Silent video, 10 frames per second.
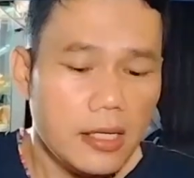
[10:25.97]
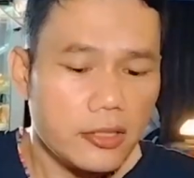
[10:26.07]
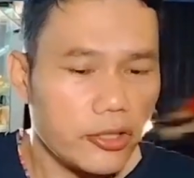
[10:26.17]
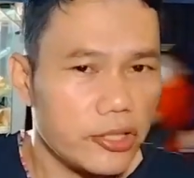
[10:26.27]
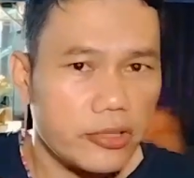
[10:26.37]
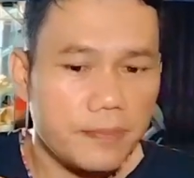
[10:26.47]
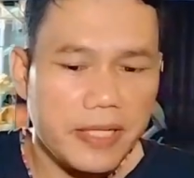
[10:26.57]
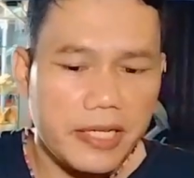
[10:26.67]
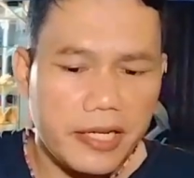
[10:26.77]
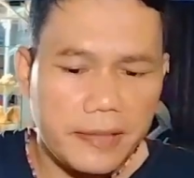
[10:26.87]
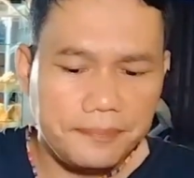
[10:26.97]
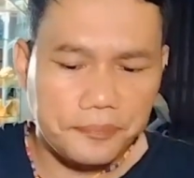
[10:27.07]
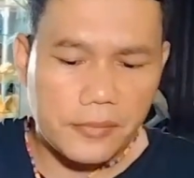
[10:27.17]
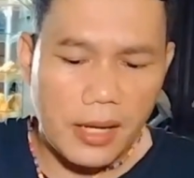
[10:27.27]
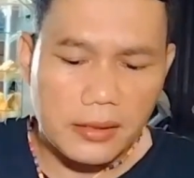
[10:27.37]
sosis-sosis begini nih
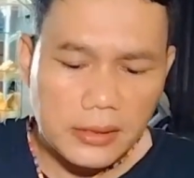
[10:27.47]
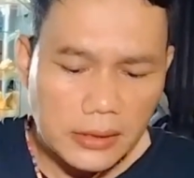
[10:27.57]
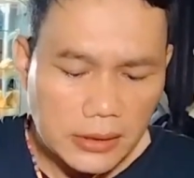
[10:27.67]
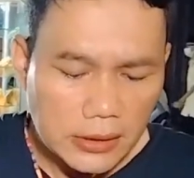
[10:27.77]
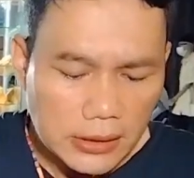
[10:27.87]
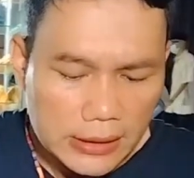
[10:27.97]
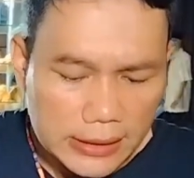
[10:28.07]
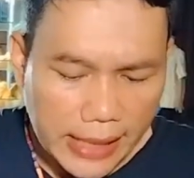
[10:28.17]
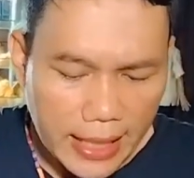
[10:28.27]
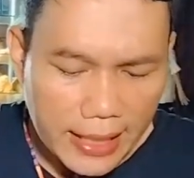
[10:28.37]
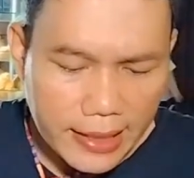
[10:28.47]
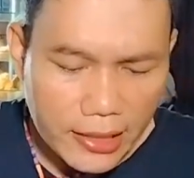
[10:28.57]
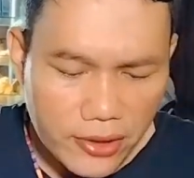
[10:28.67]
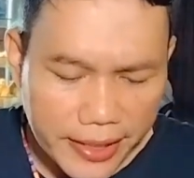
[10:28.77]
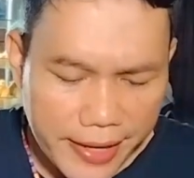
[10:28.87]
sekarang kita
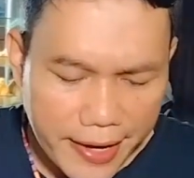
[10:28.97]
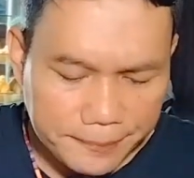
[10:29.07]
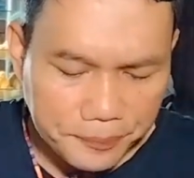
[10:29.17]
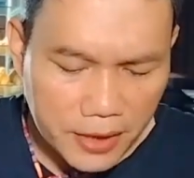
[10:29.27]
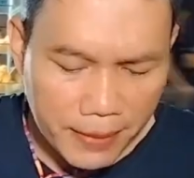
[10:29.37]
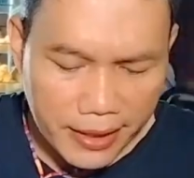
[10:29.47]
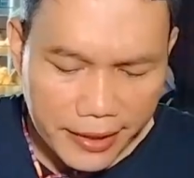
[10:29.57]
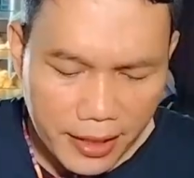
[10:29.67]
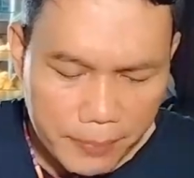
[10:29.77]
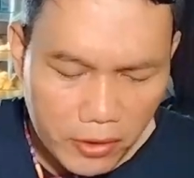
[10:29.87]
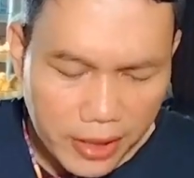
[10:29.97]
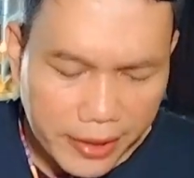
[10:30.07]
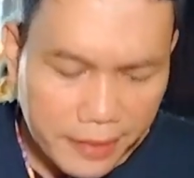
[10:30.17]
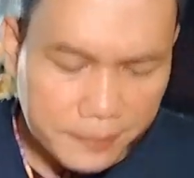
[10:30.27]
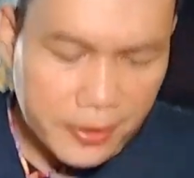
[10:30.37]
lanjut lagi ya gimana nih yang baru lagi ya